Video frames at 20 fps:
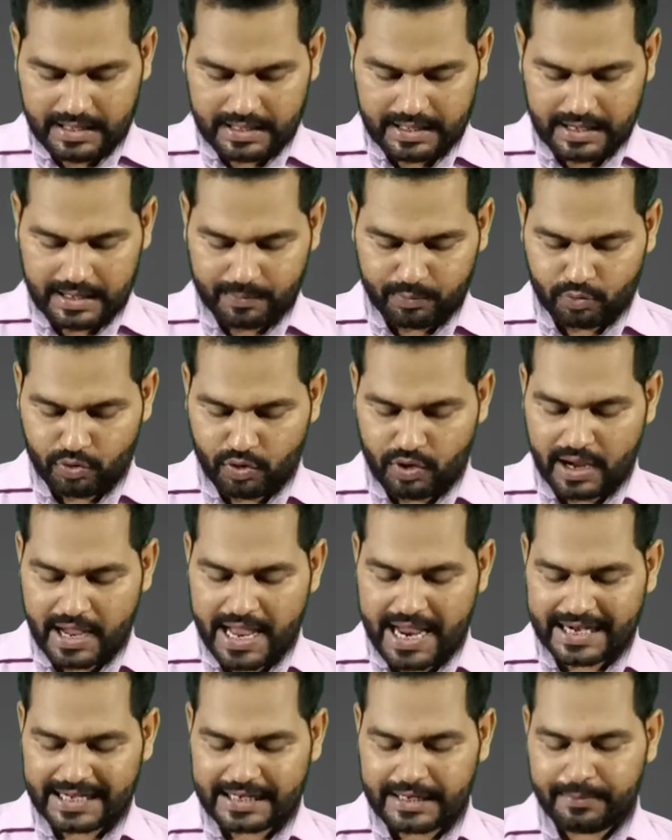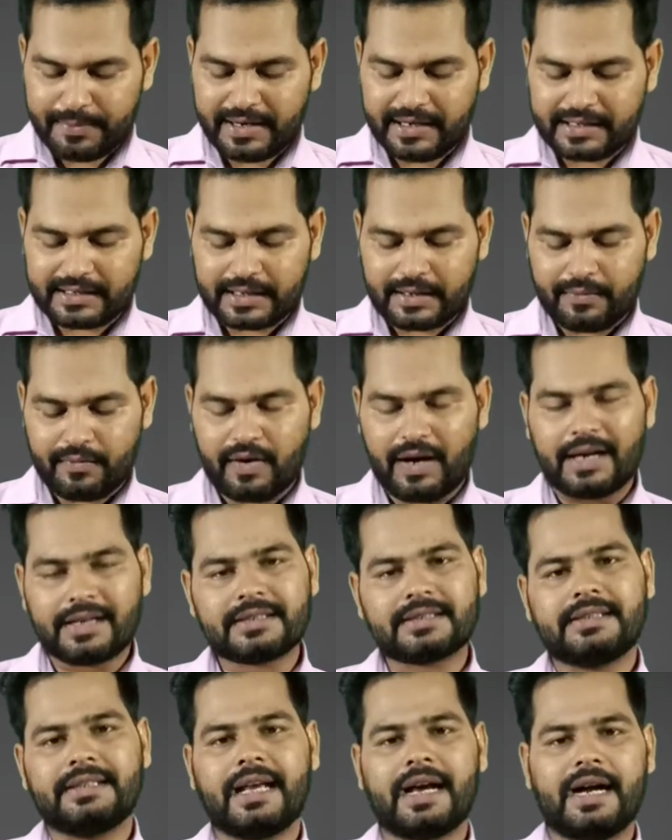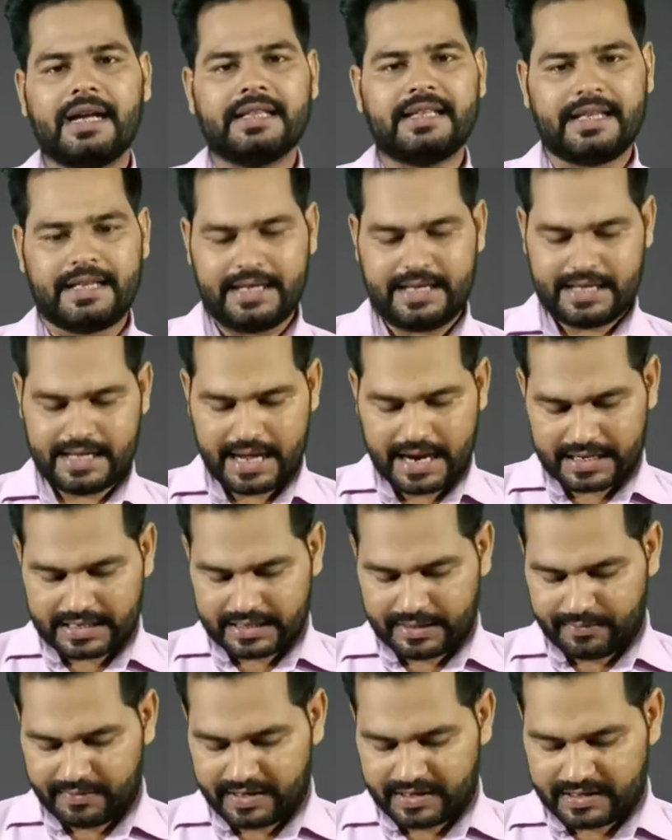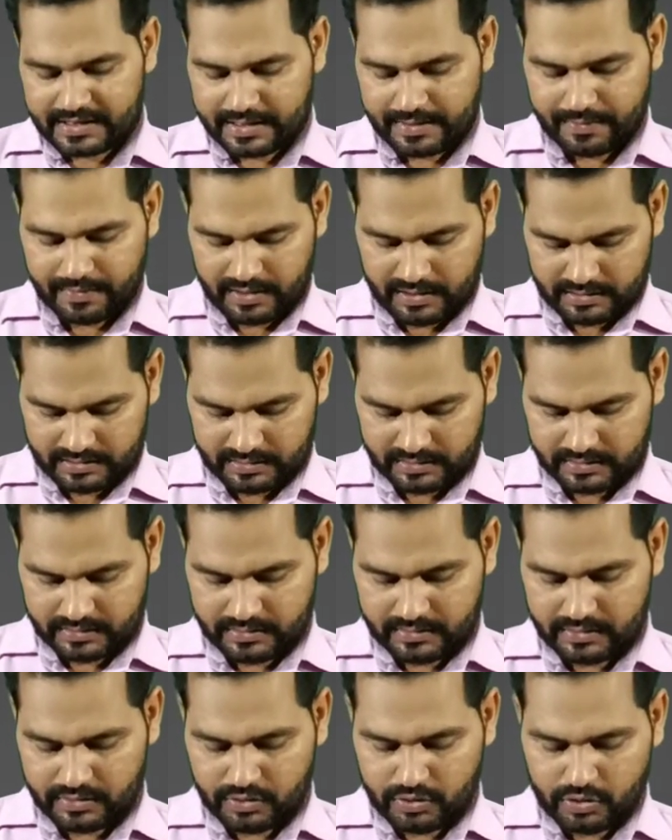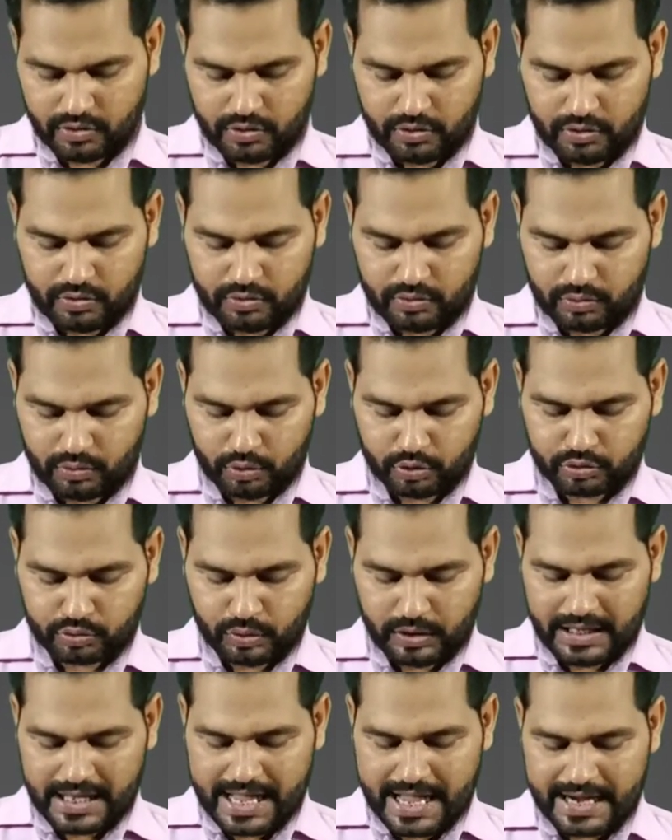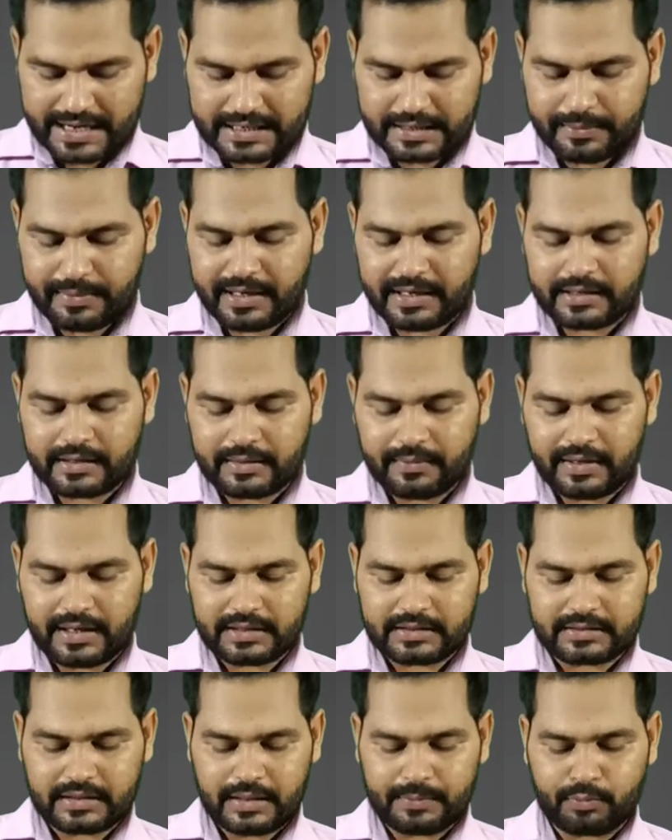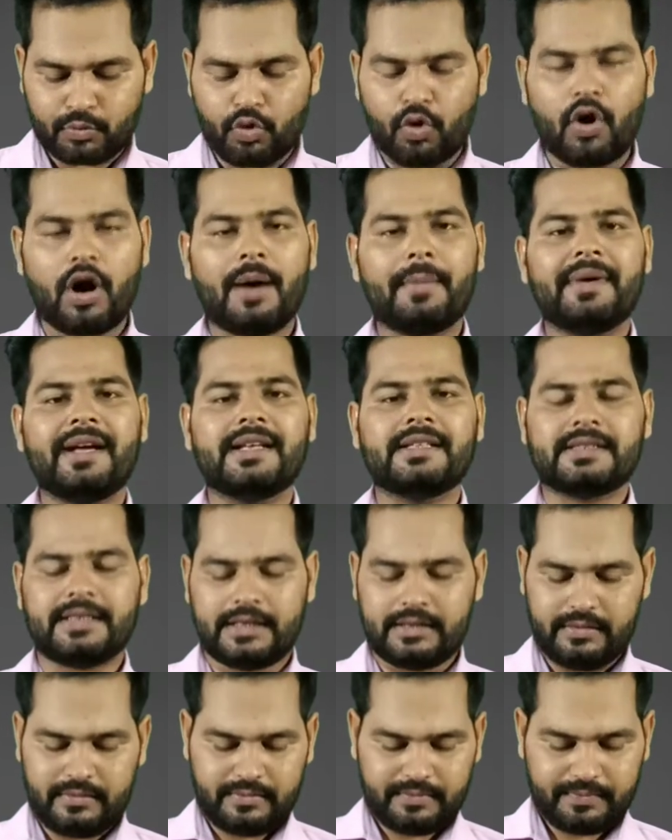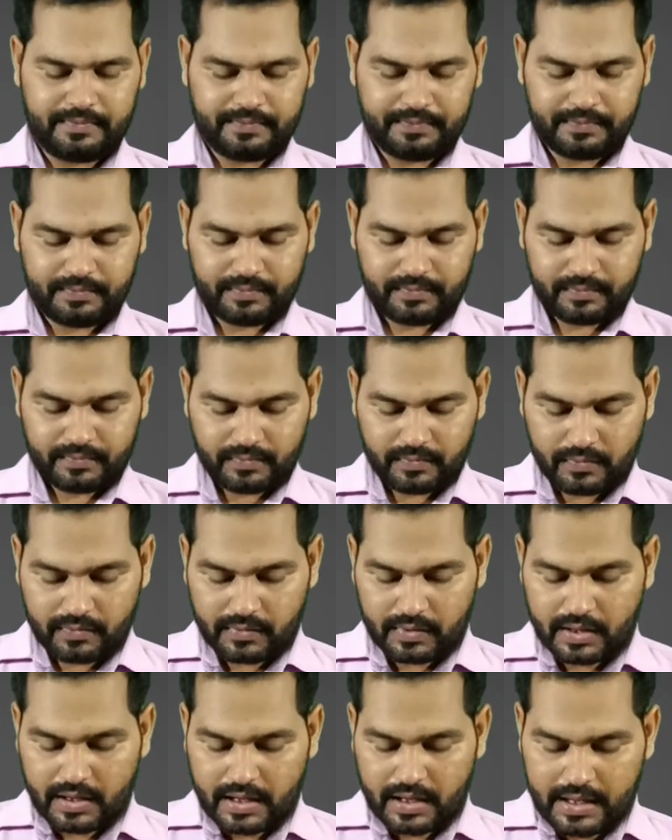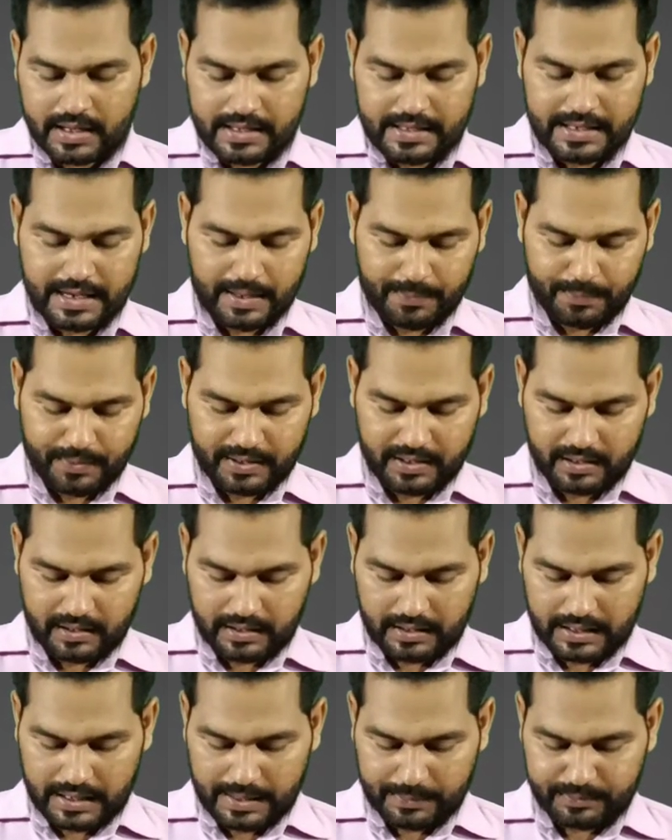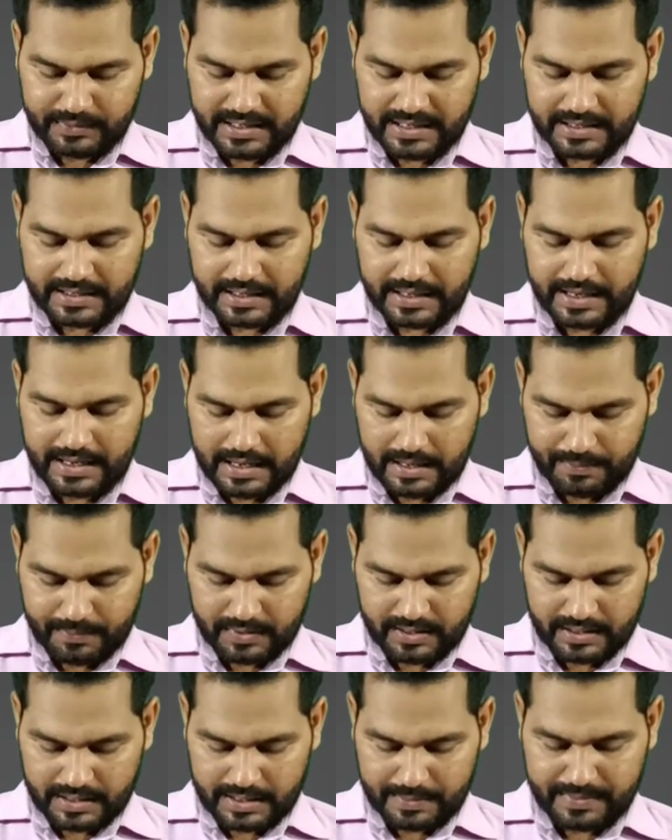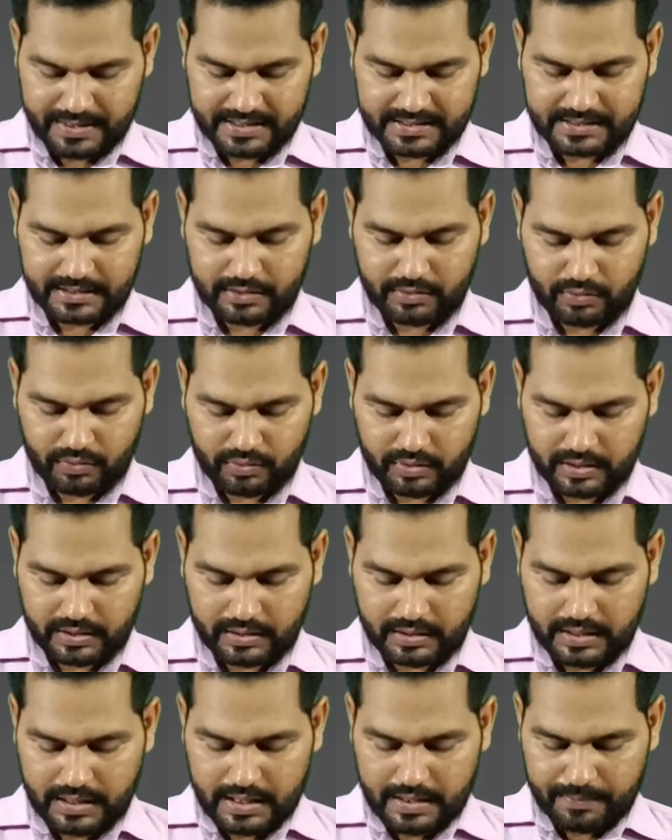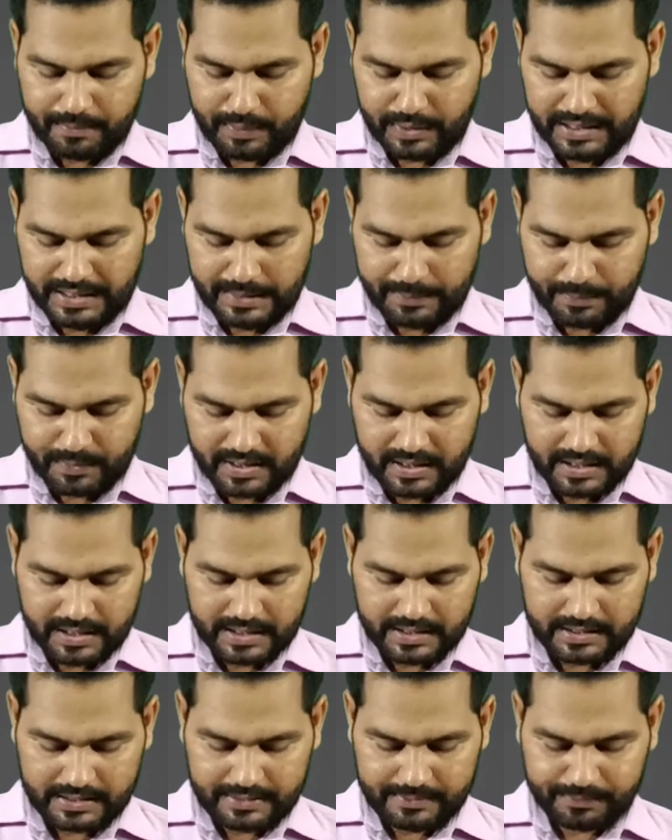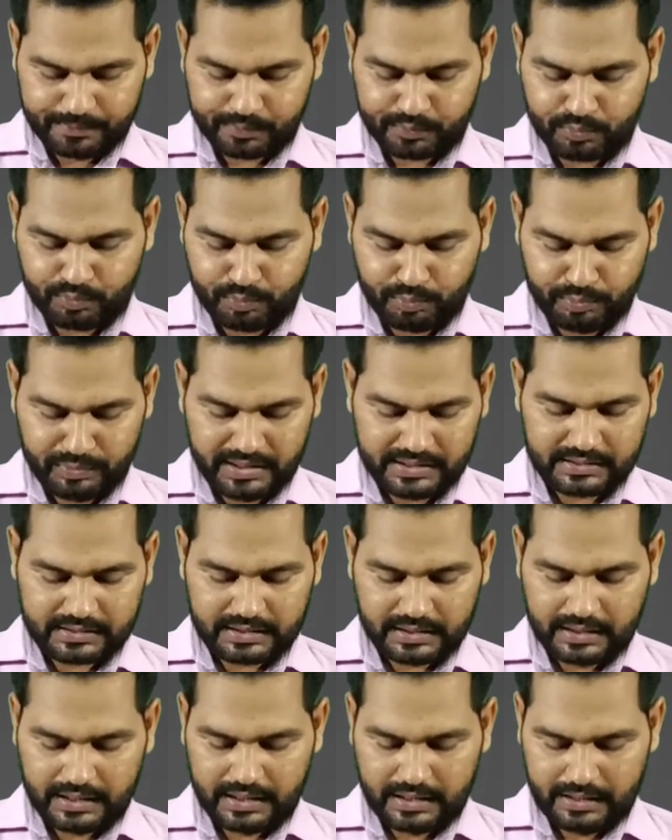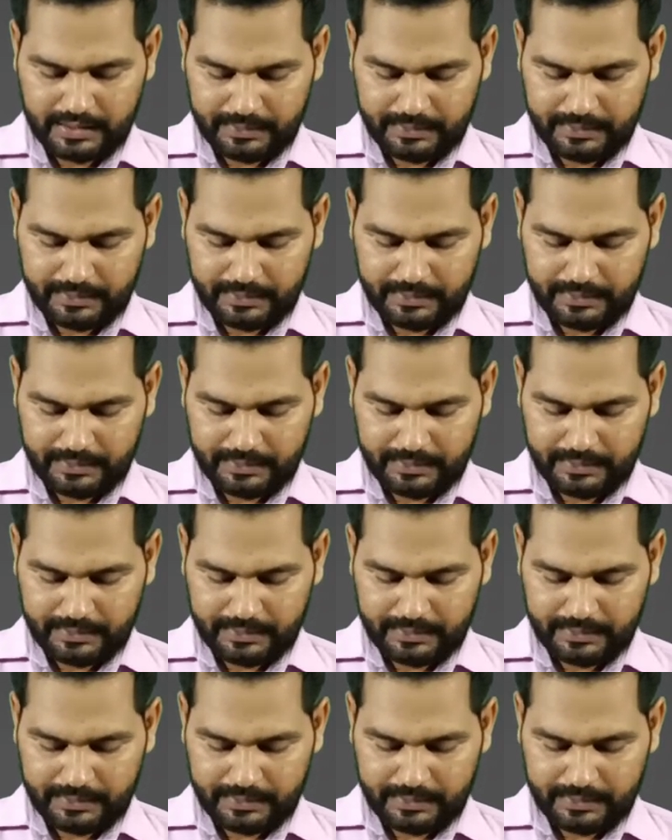कि आपको एक्टिवेट रिवार्ड्स दिखाई देंगे एक्टिवेट रिवार्ड्स दोस्तों ये एक्टिवेट रिवार्ड्स आपको अमेजन या फिर आप देख रहे हैं यहाँ पर अमेजन हो फ्लिपकार्ट मंत्रा